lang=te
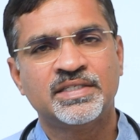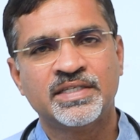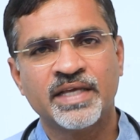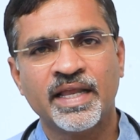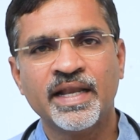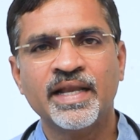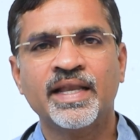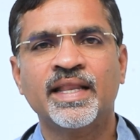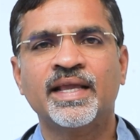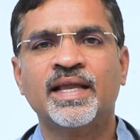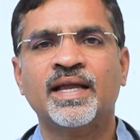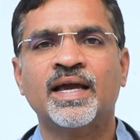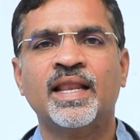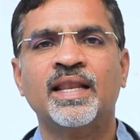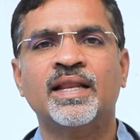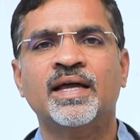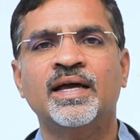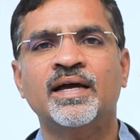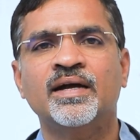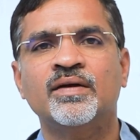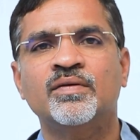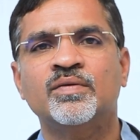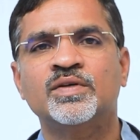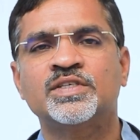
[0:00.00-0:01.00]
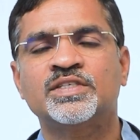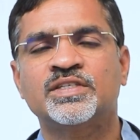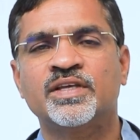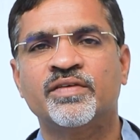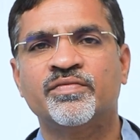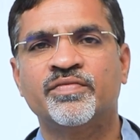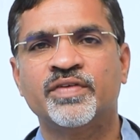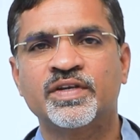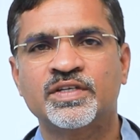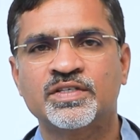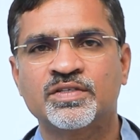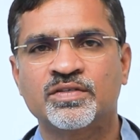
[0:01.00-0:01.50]
జెనెటికల్గా వచ్చే
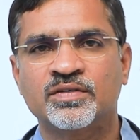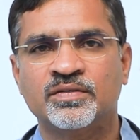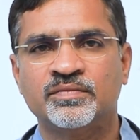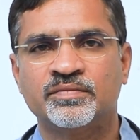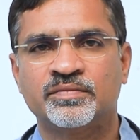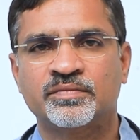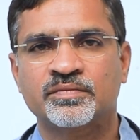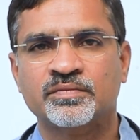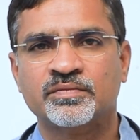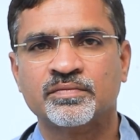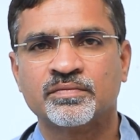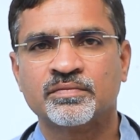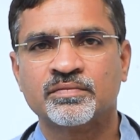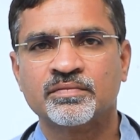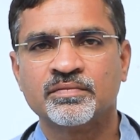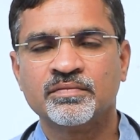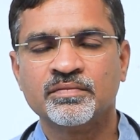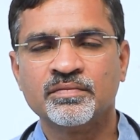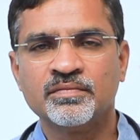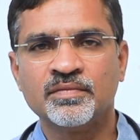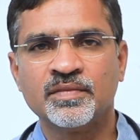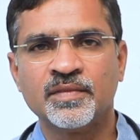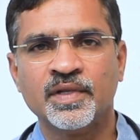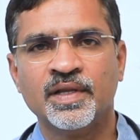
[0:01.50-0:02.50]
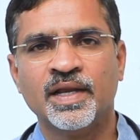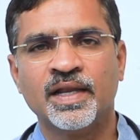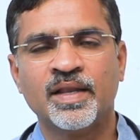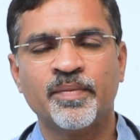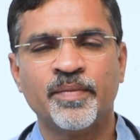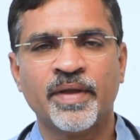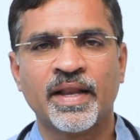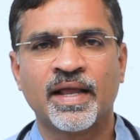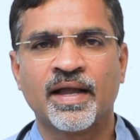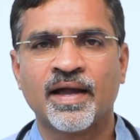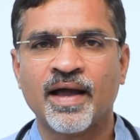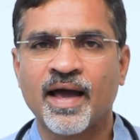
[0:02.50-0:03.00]
ఫిట్స్ అంటే
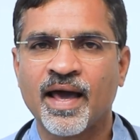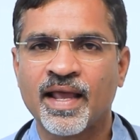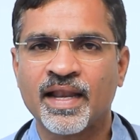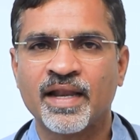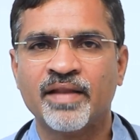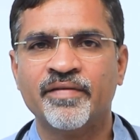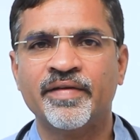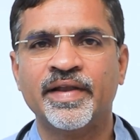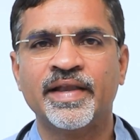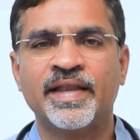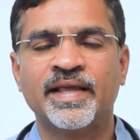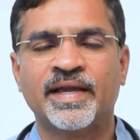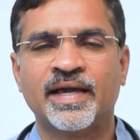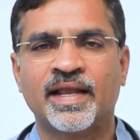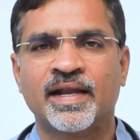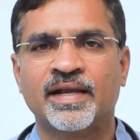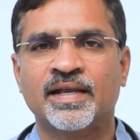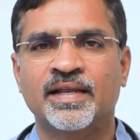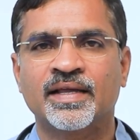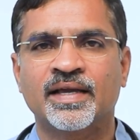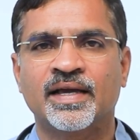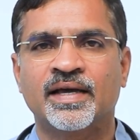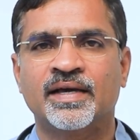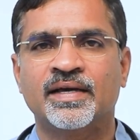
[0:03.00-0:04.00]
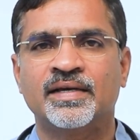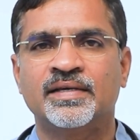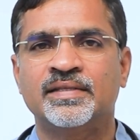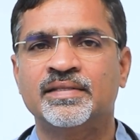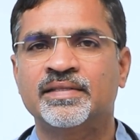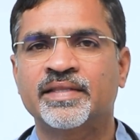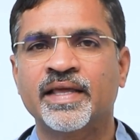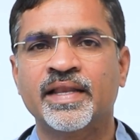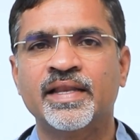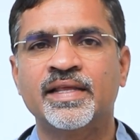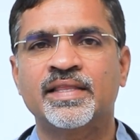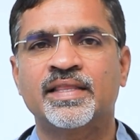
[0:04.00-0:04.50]
మన కారణం ఏంటి కరెక్ట్గా
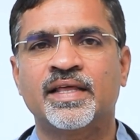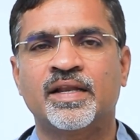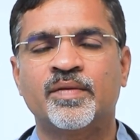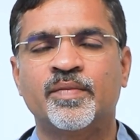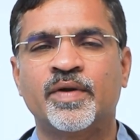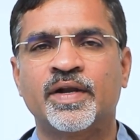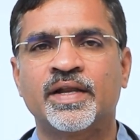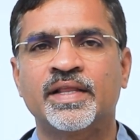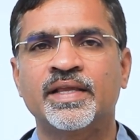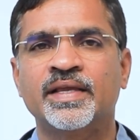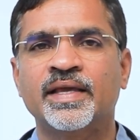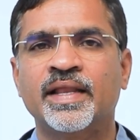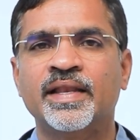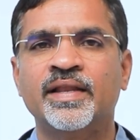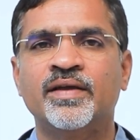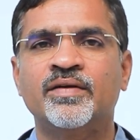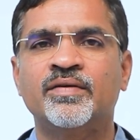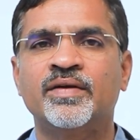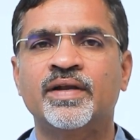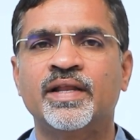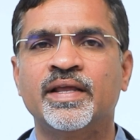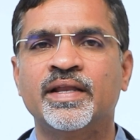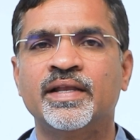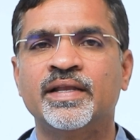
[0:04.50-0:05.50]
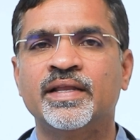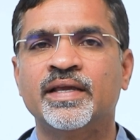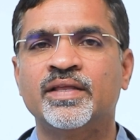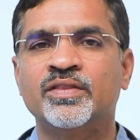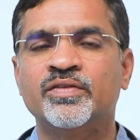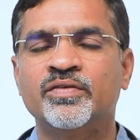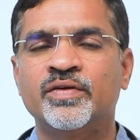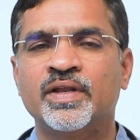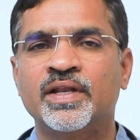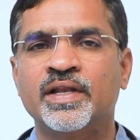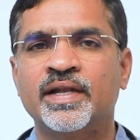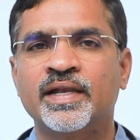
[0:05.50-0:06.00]
తెలియదు అనమాట ఇవన్నీ కూడా
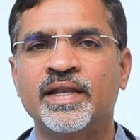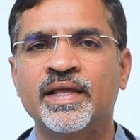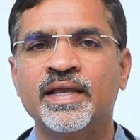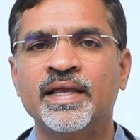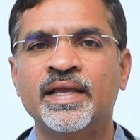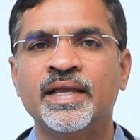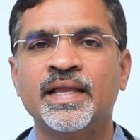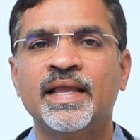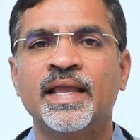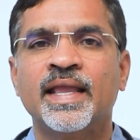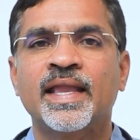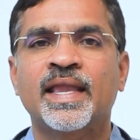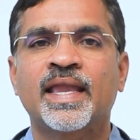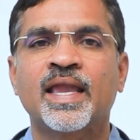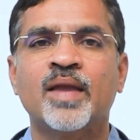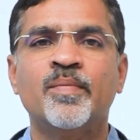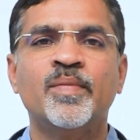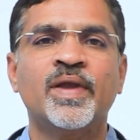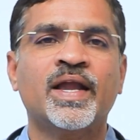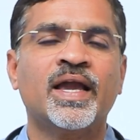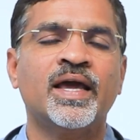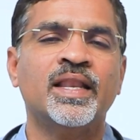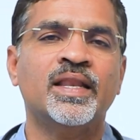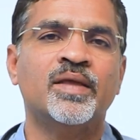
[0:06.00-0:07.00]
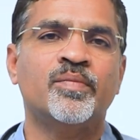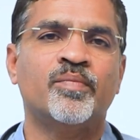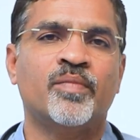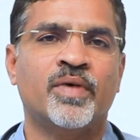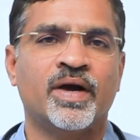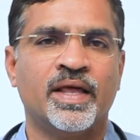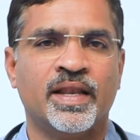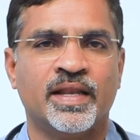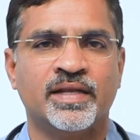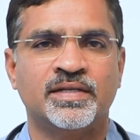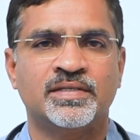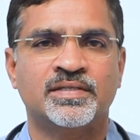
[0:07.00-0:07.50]
ఎందువల్ల అంటే కెమికల్
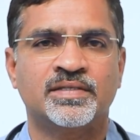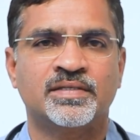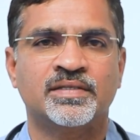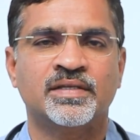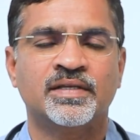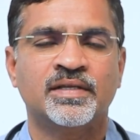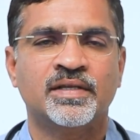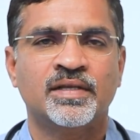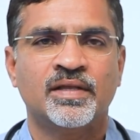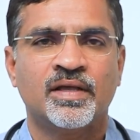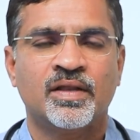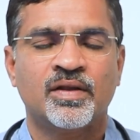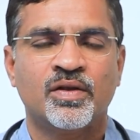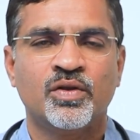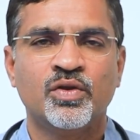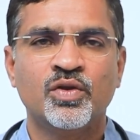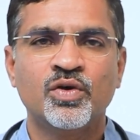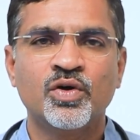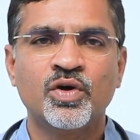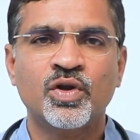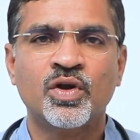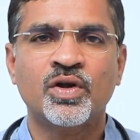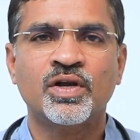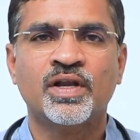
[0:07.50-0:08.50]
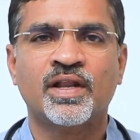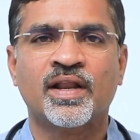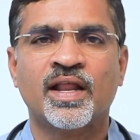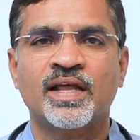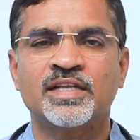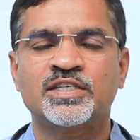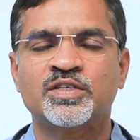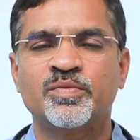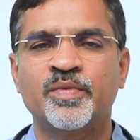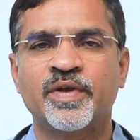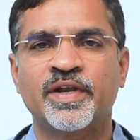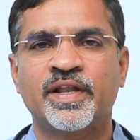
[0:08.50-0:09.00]
ఇంబ్యాలెన్స్ న్యూరో
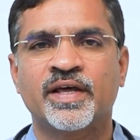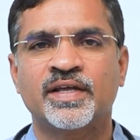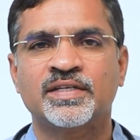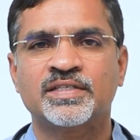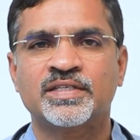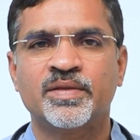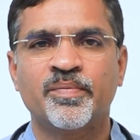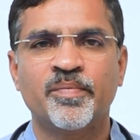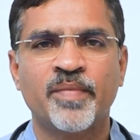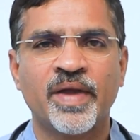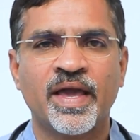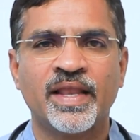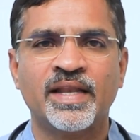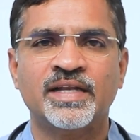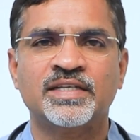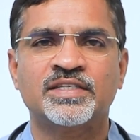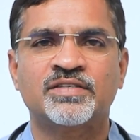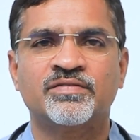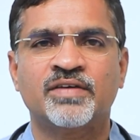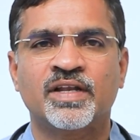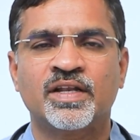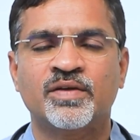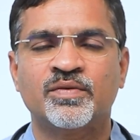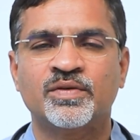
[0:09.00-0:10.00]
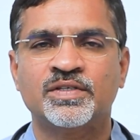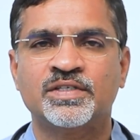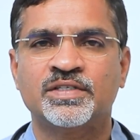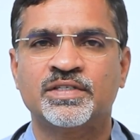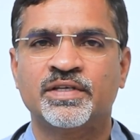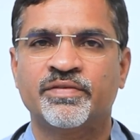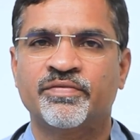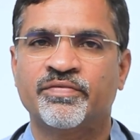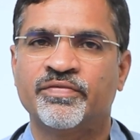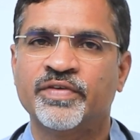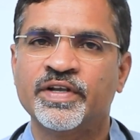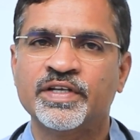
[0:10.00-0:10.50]
ట్రాన్స్మిటార్స్ ఇంబ్యాలెన్స్ వల్ల
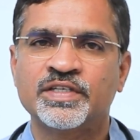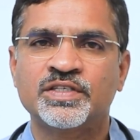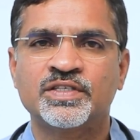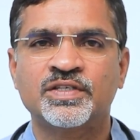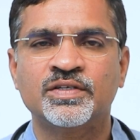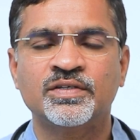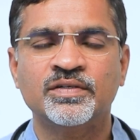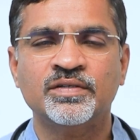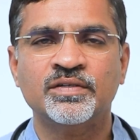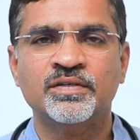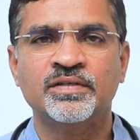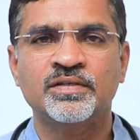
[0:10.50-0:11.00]
వచ్చే ఫిట్స్